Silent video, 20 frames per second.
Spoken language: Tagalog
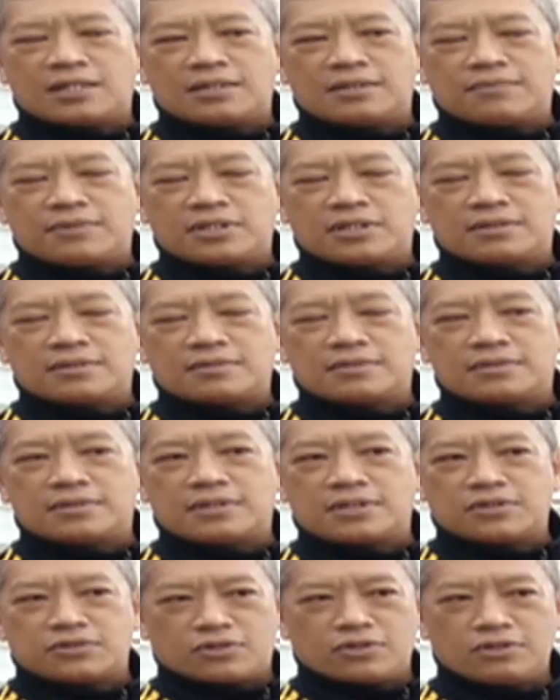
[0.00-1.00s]
mata,
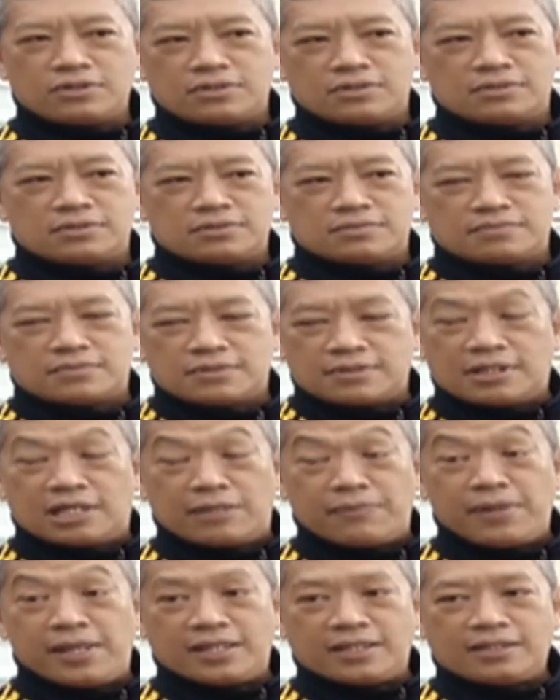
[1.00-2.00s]
ano to?
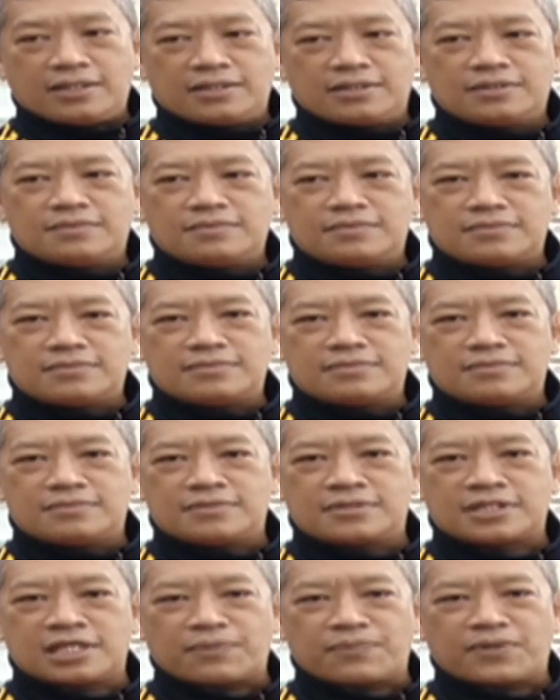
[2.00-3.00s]
Malamig.
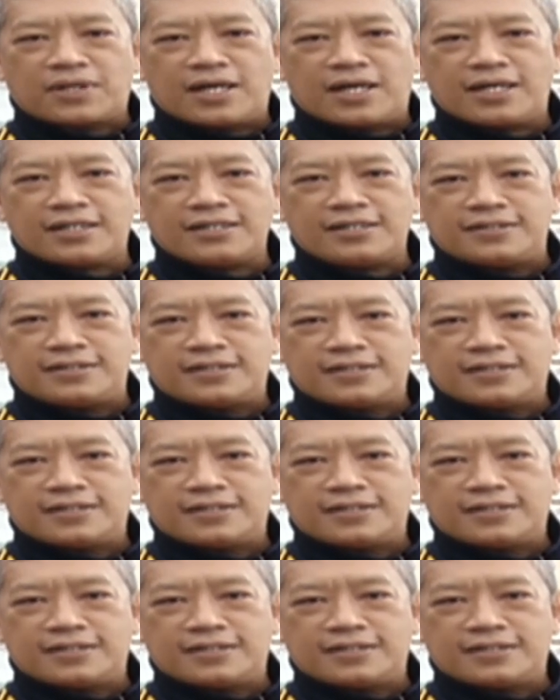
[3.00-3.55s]
Masarap ng hangin.